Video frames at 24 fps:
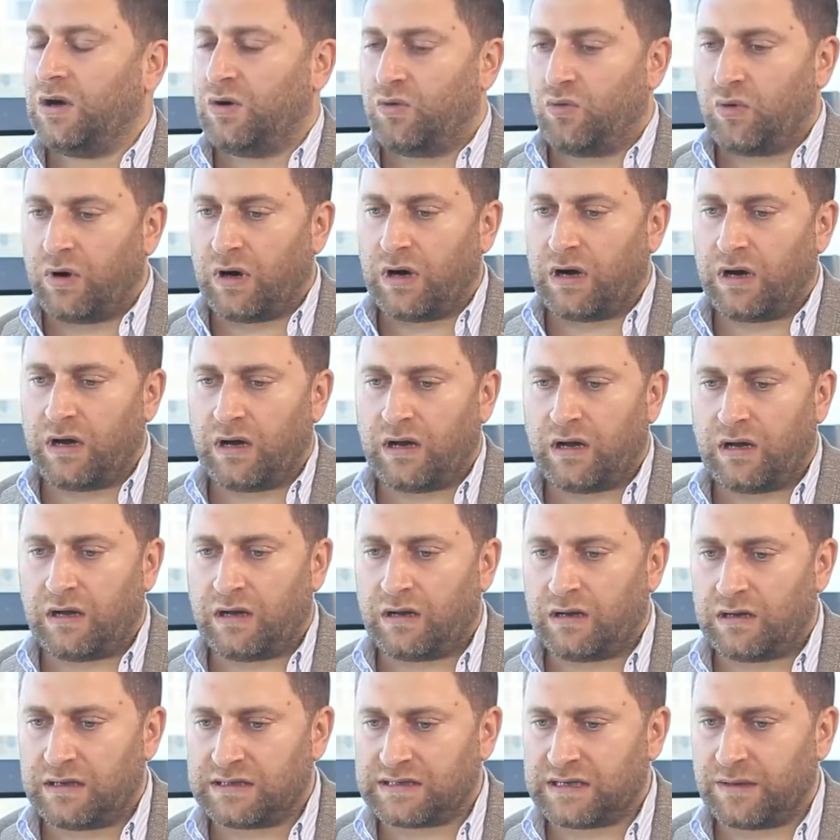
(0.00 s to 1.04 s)

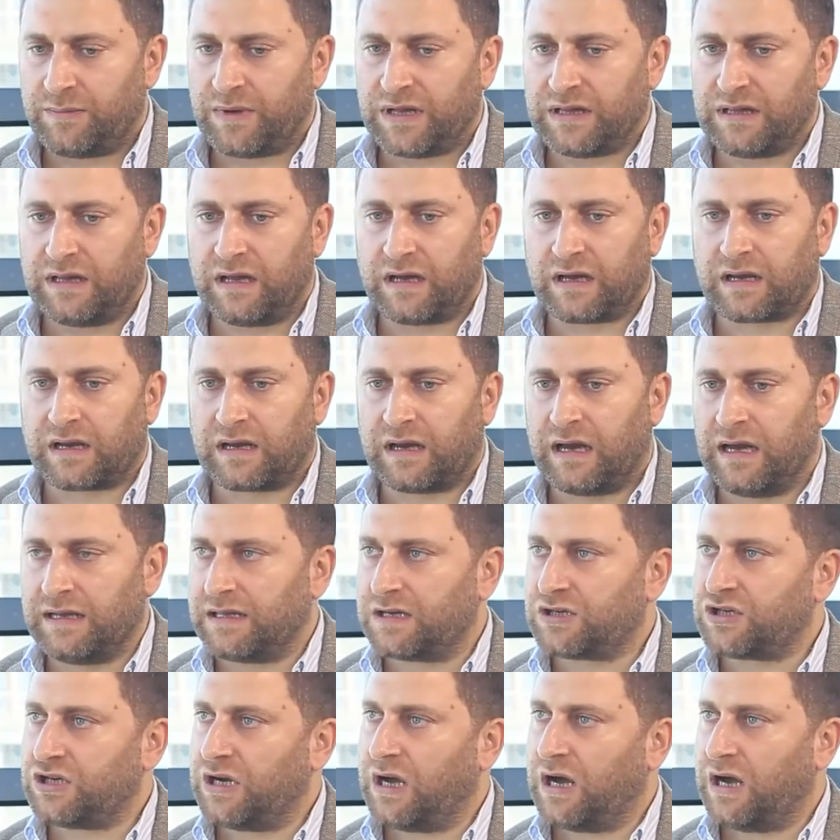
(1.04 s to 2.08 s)
واذا بدك هيدا
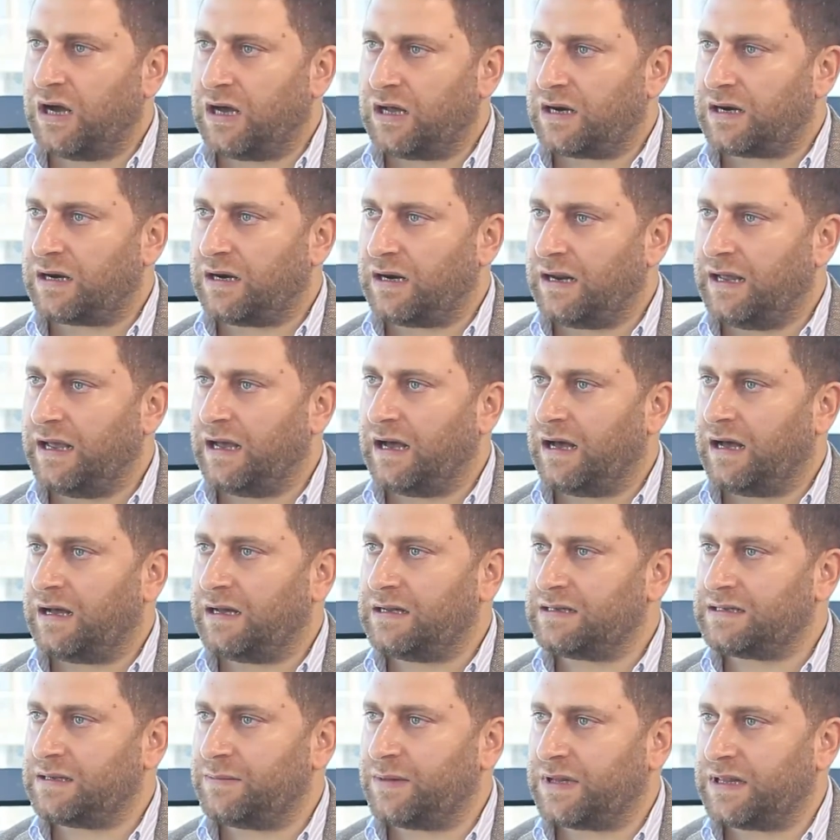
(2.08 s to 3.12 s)
الشعار
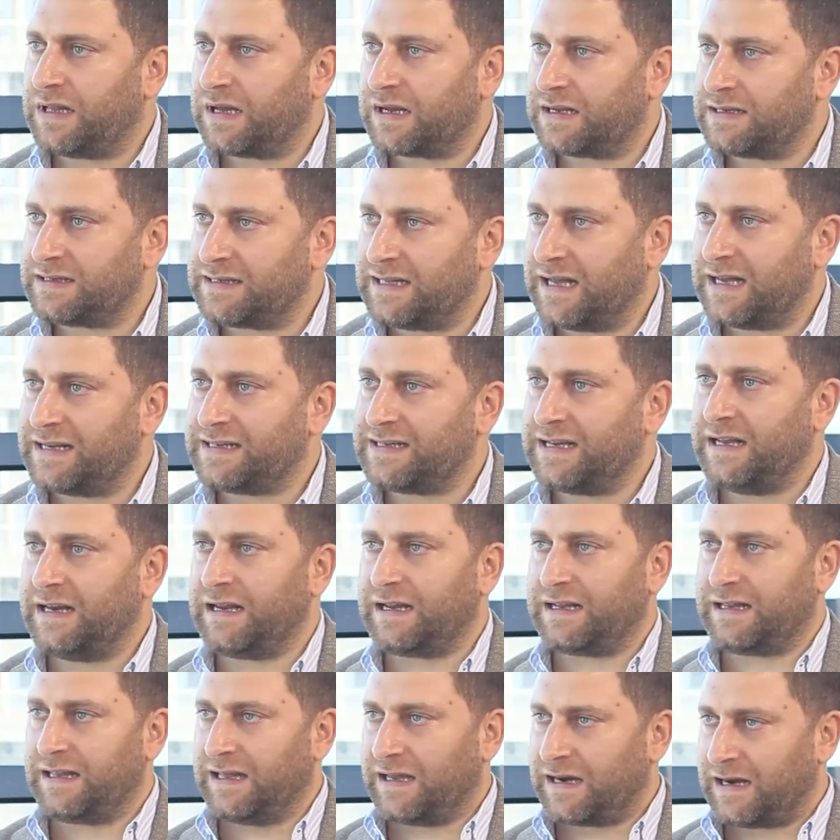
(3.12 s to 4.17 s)
لاقى اذا بدك استحسان
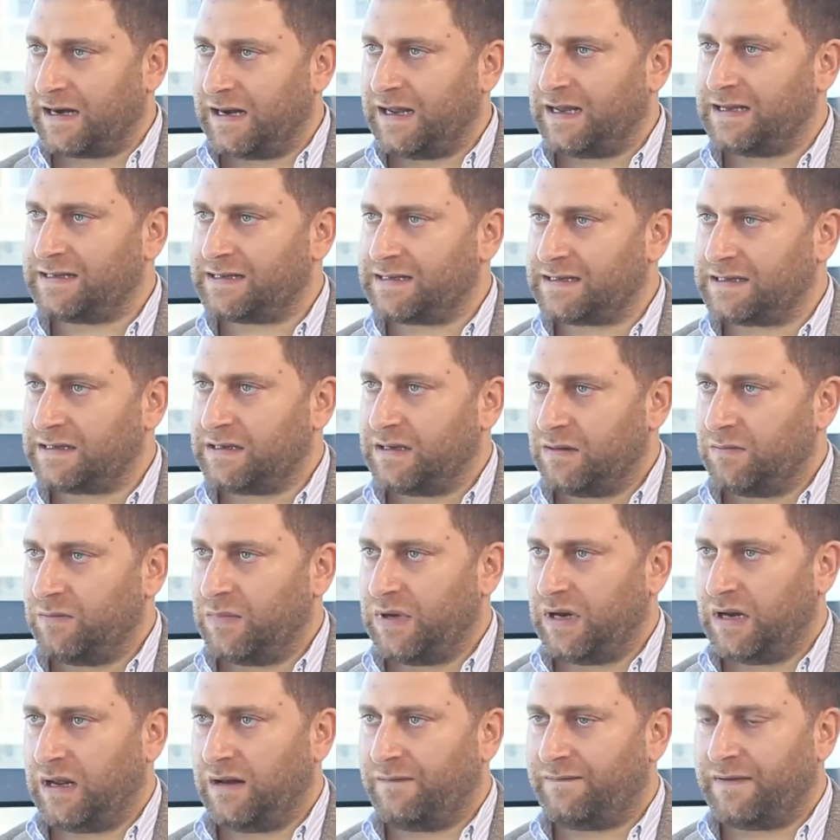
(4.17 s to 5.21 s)
كثير ناس
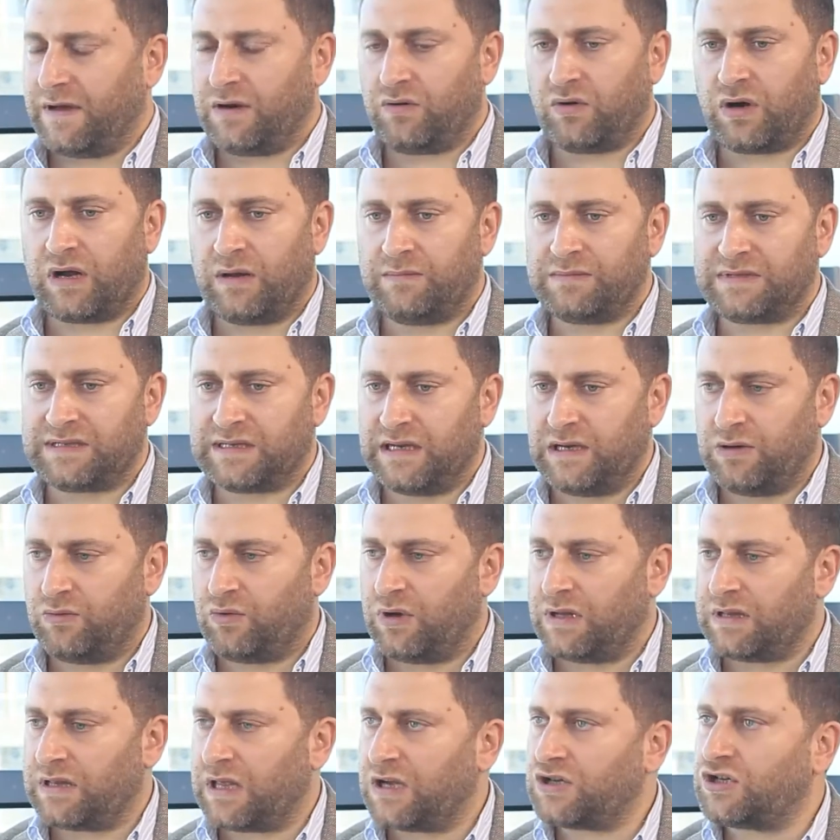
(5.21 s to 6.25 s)
بال 2005
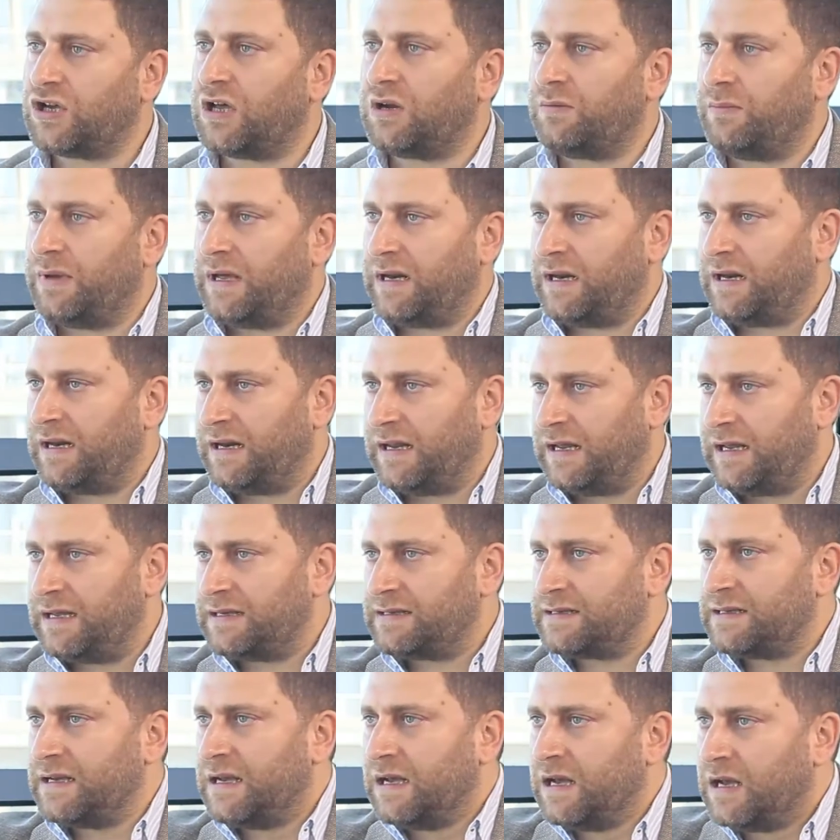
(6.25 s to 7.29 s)
وانتشر بين
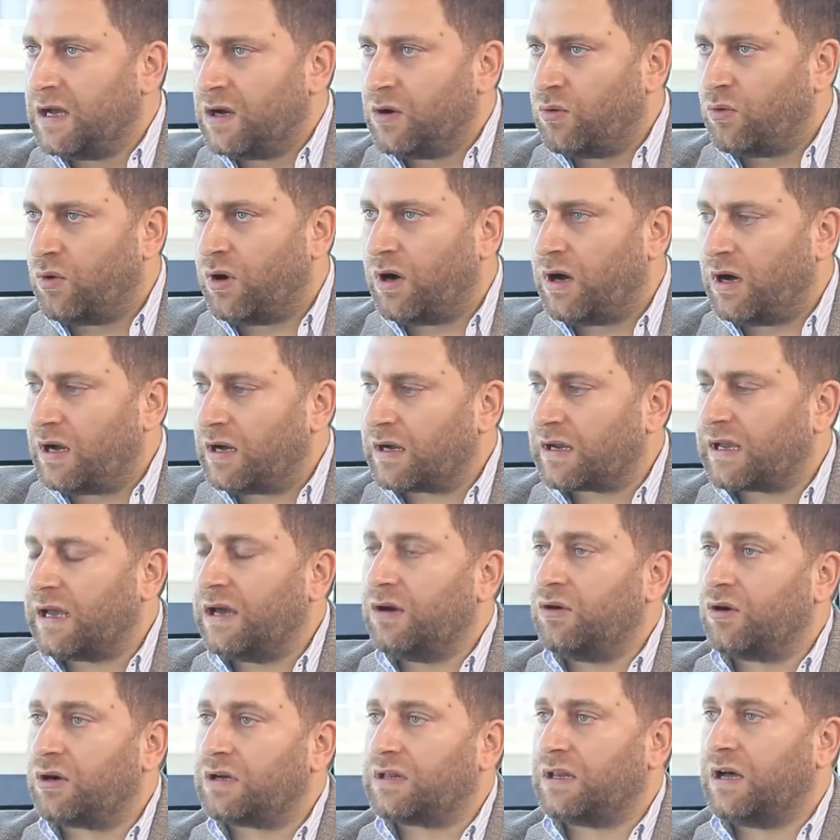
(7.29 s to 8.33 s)
الناس
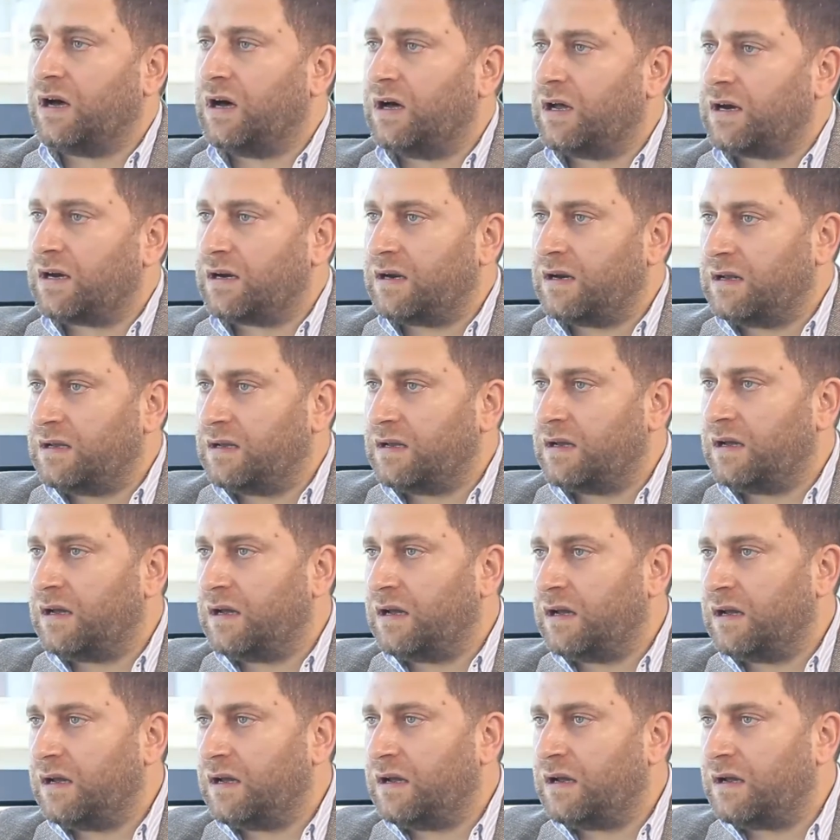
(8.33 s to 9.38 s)
وكانوا كتار
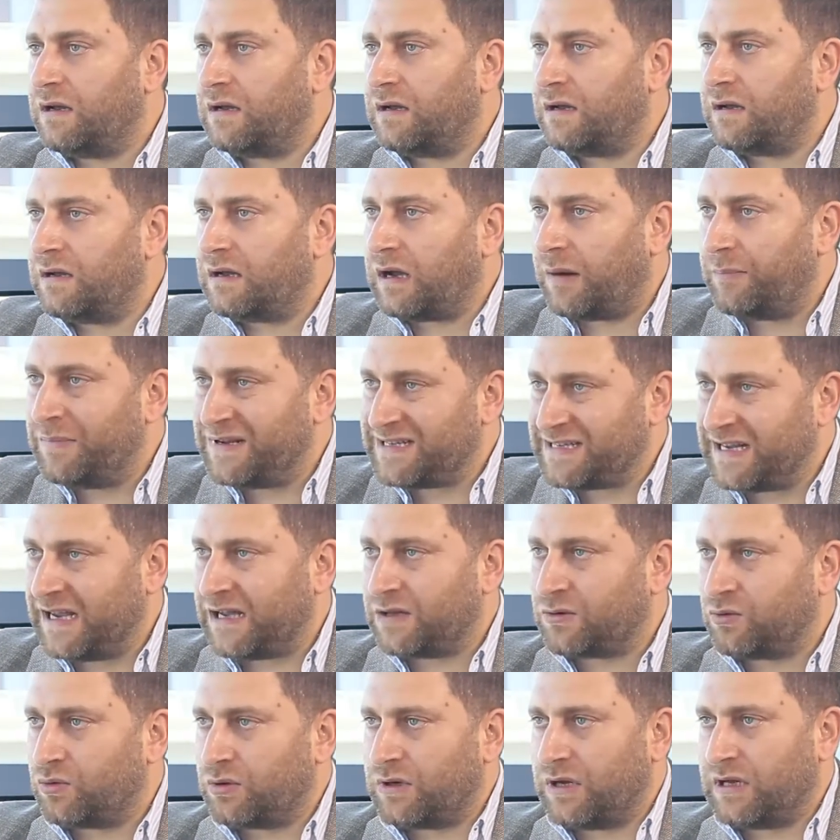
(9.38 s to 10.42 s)
آه، عم
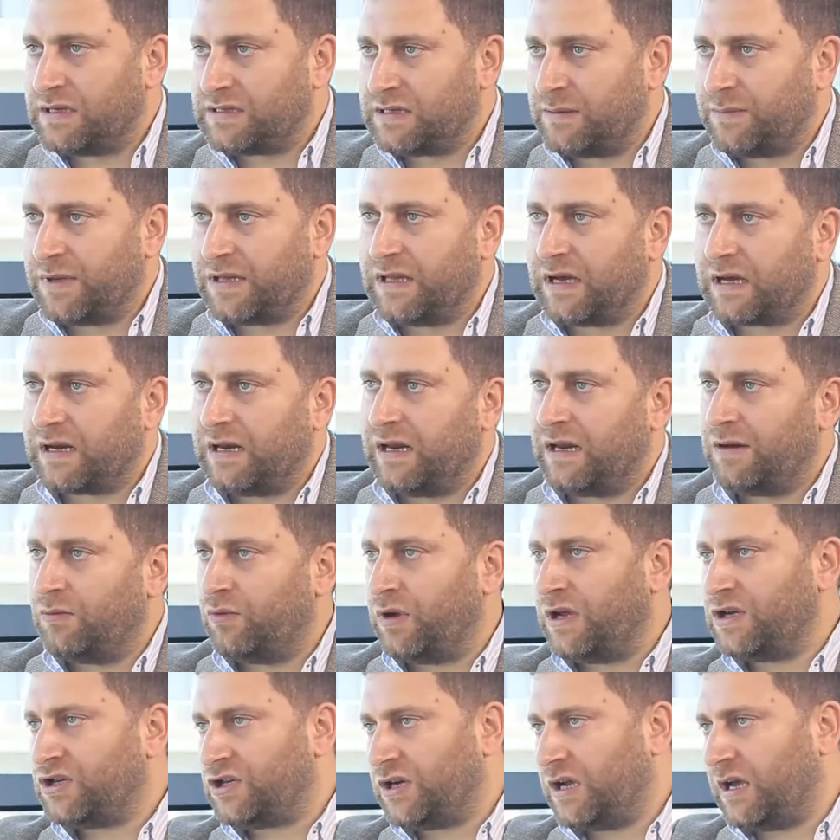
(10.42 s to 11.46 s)
بيساعدونا اذا بدك
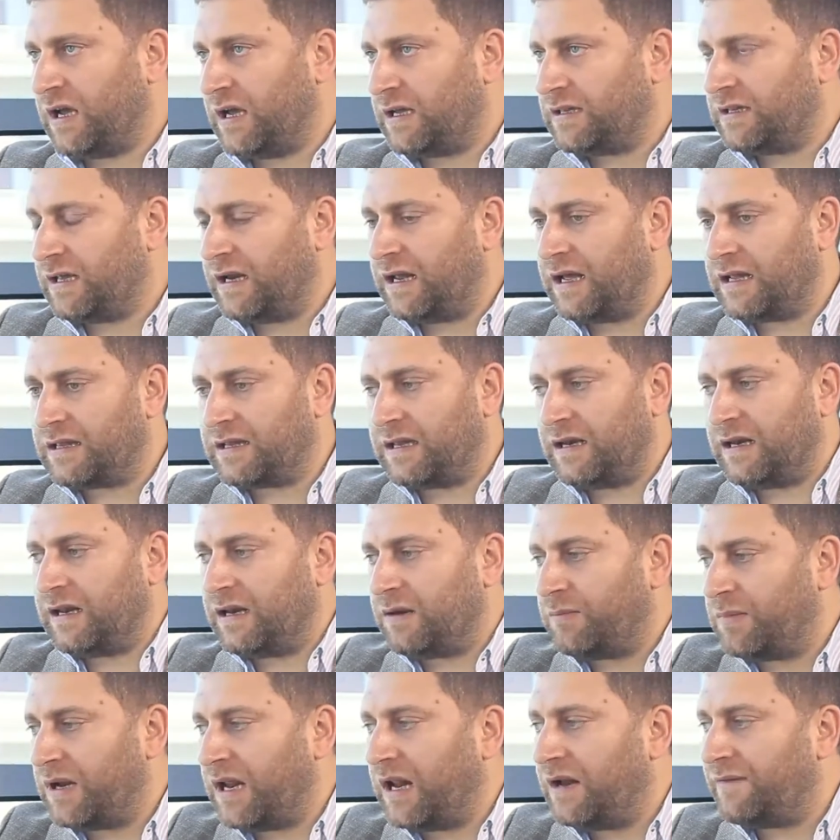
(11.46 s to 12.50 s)
لنواجه هذا الاحتلال
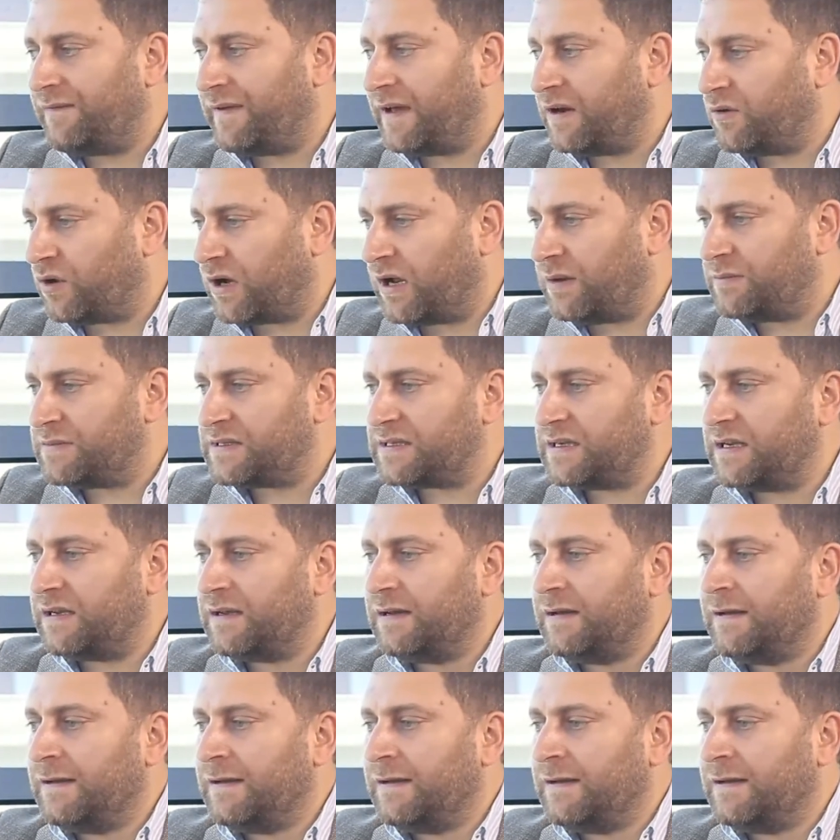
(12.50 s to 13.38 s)
بال 2005